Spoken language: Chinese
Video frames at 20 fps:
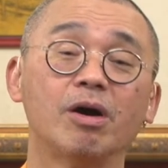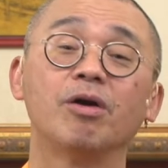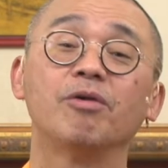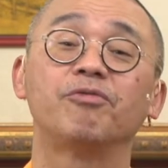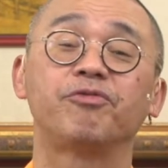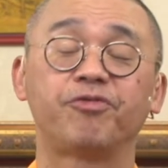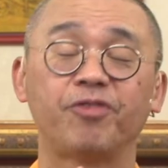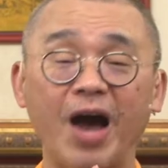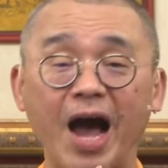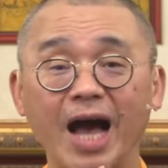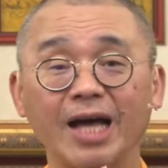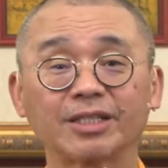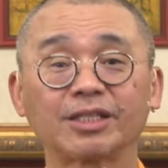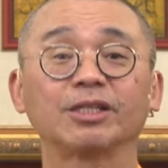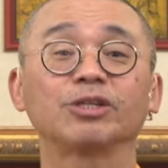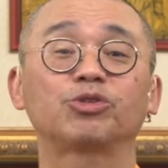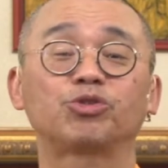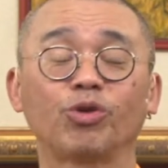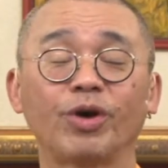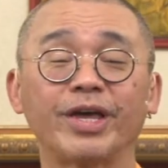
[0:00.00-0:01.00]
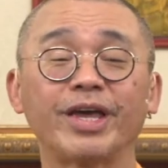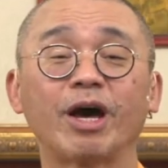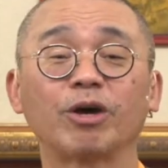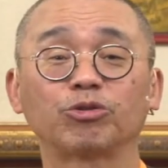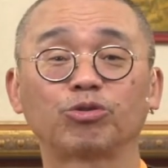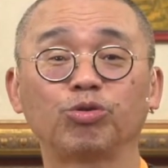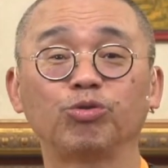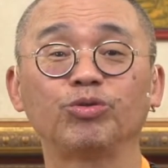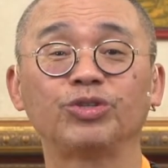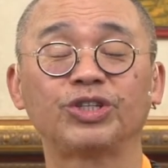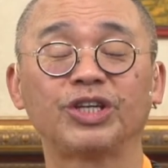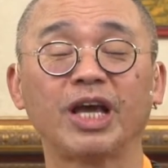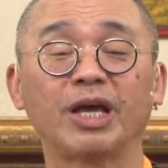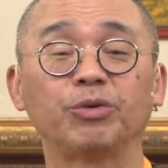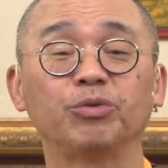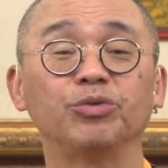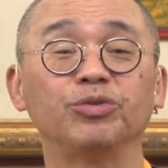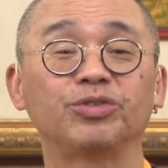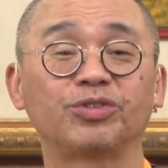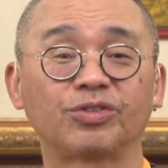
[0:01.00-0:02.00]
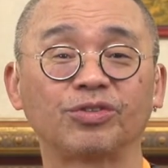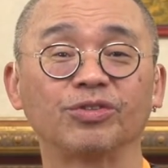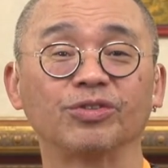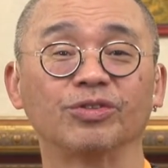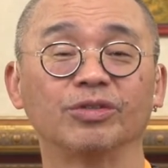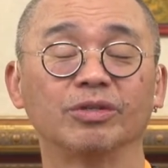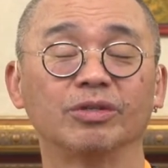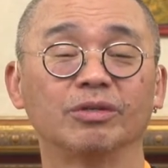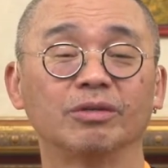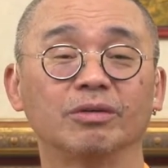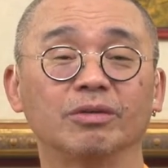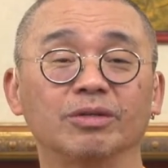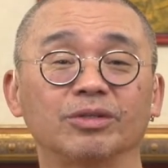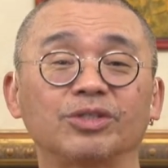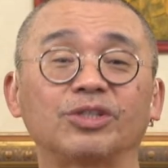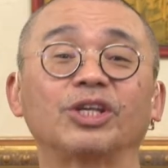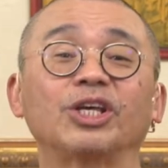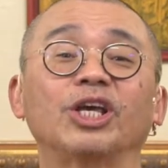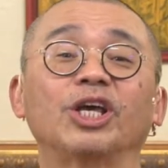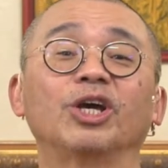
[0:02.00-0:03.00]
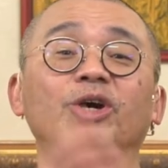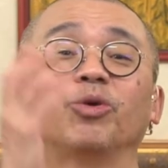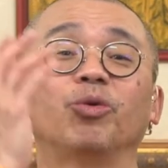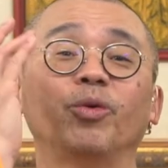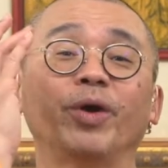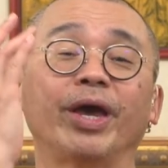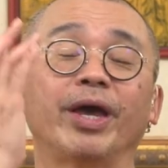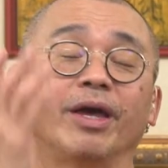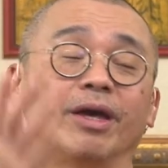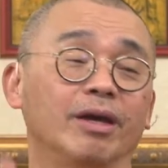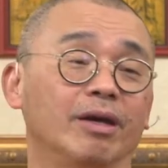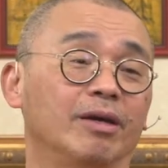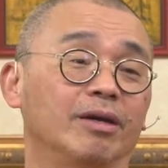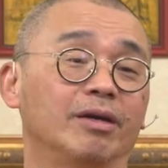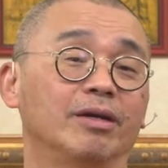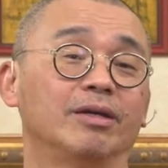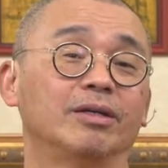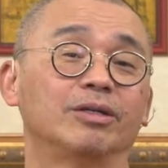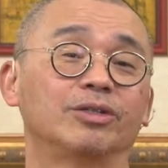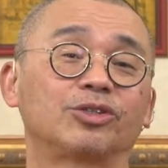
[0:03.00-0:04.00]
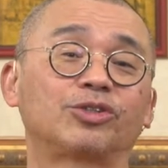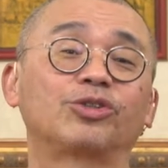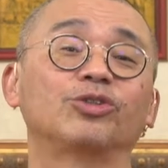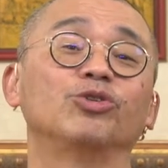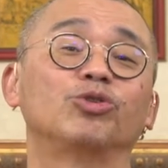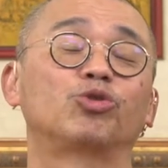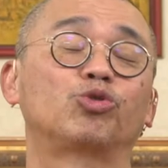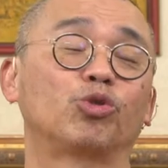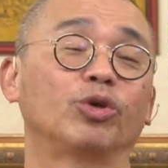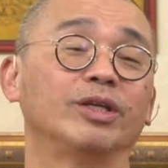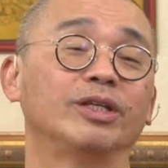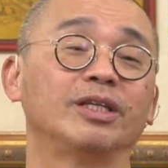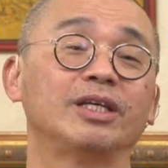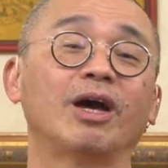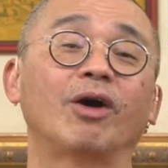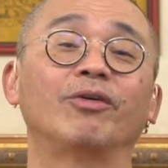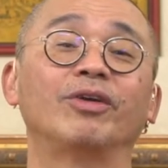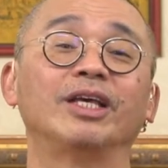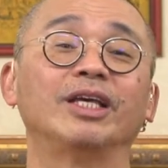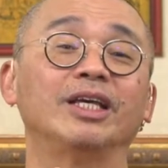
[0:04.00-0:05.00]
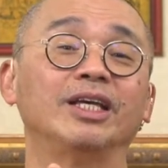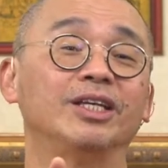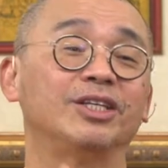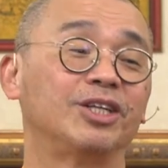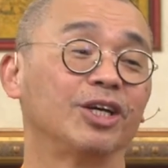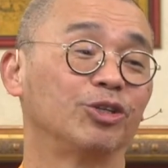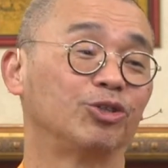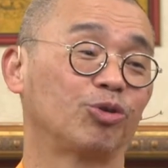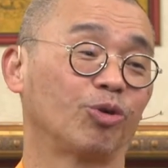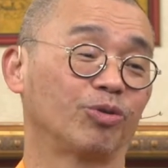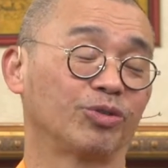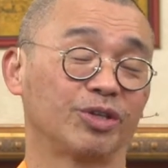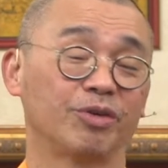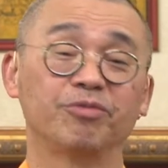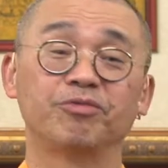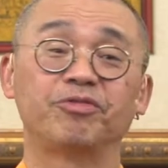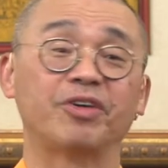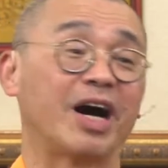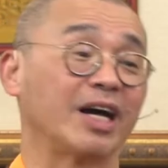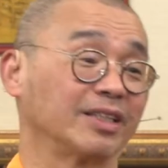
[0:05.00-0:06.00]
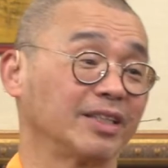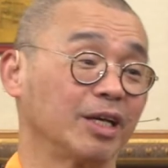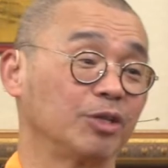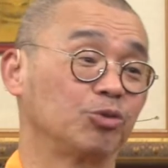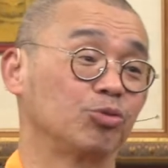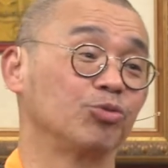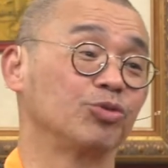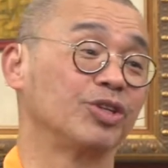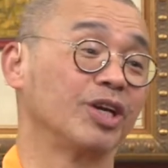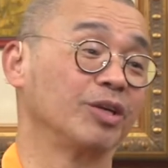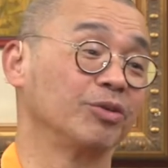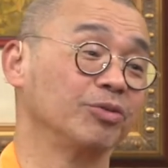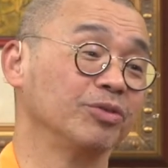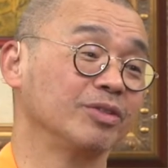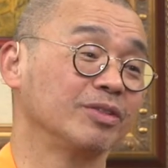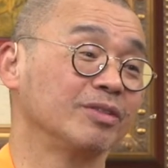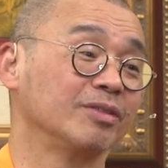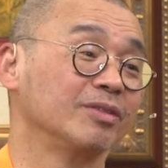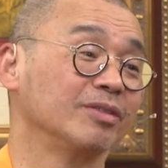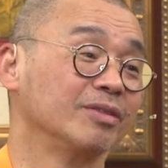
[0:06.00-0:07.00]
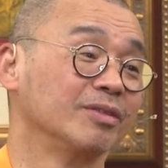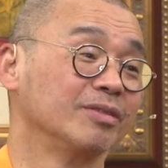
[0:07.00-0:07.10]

法之所以要出现于世，是因为世尊要利益一切众生，法才出现于世。